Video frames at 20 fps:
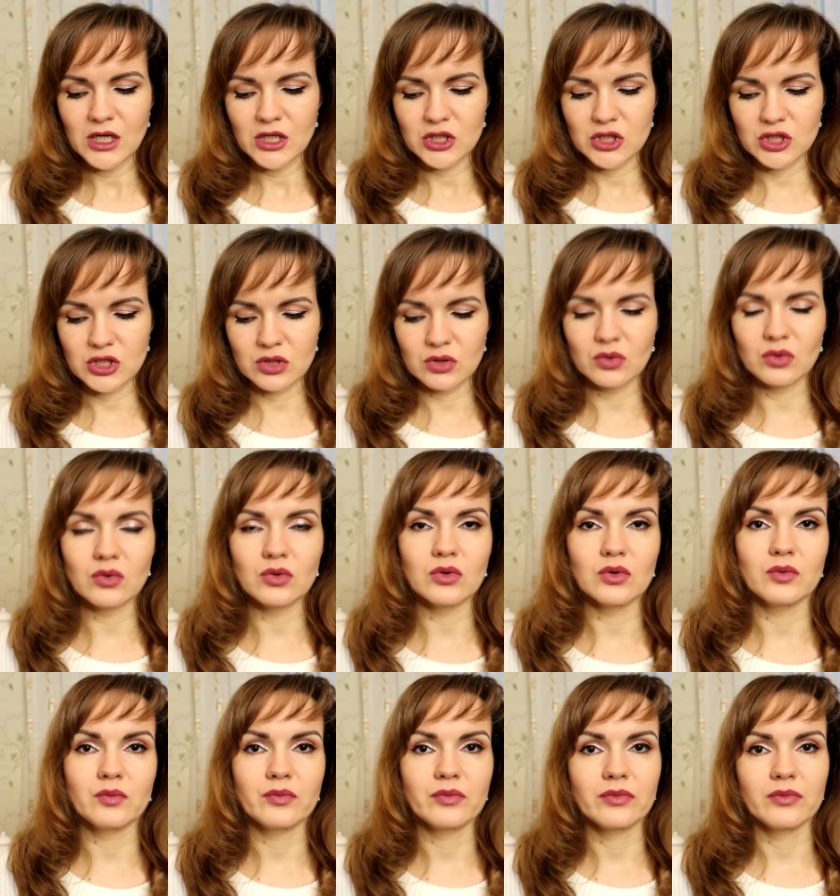
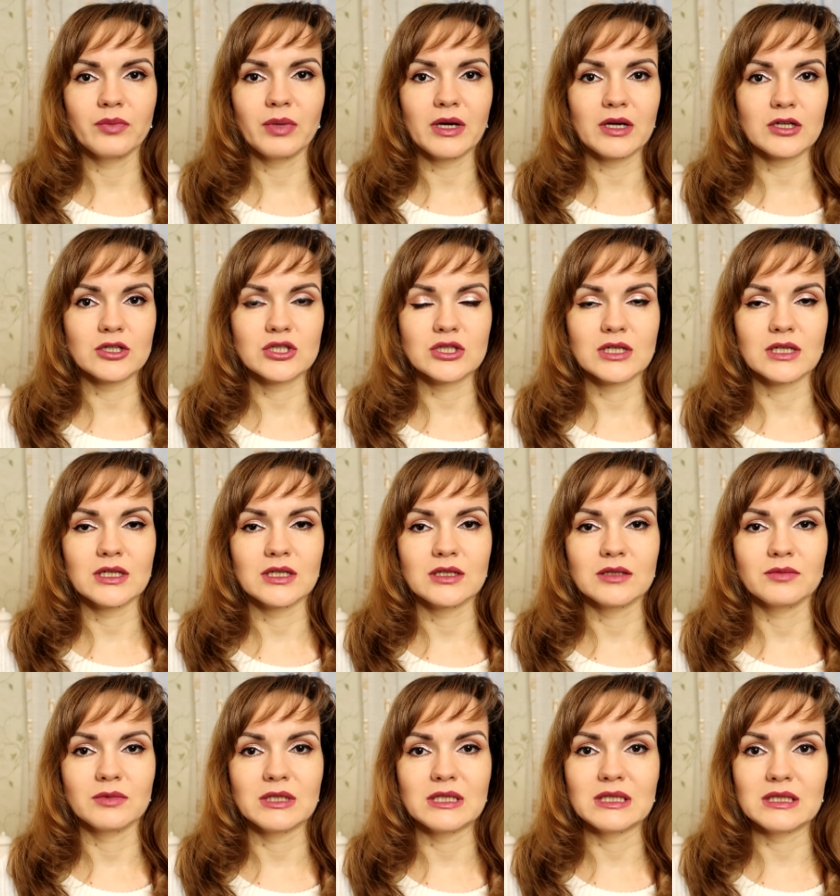что
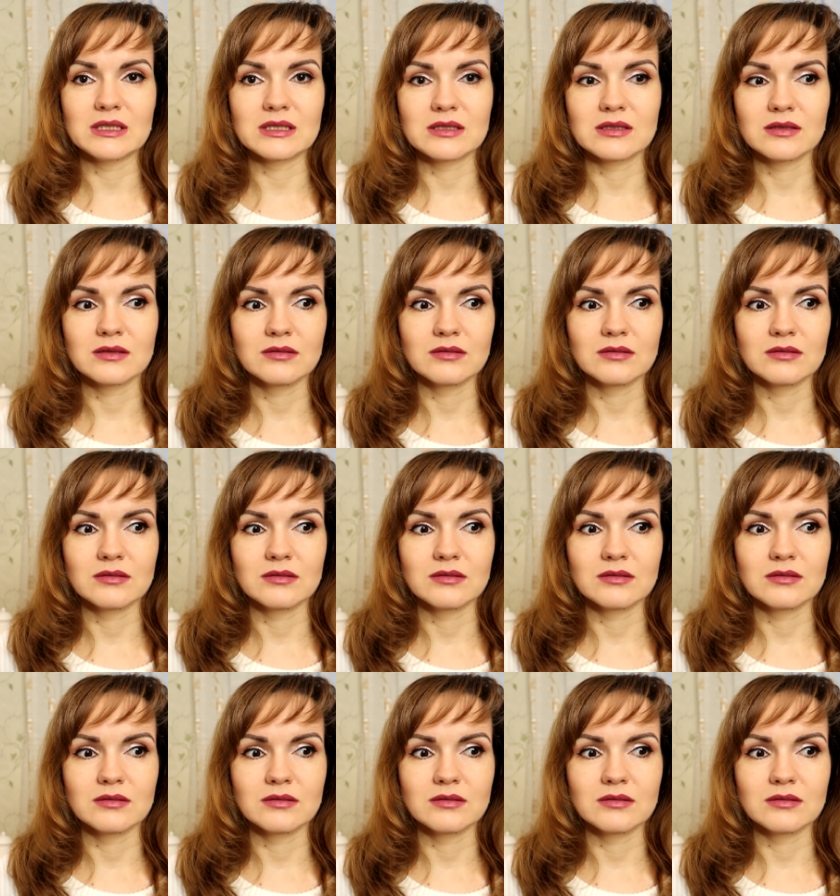парочкой из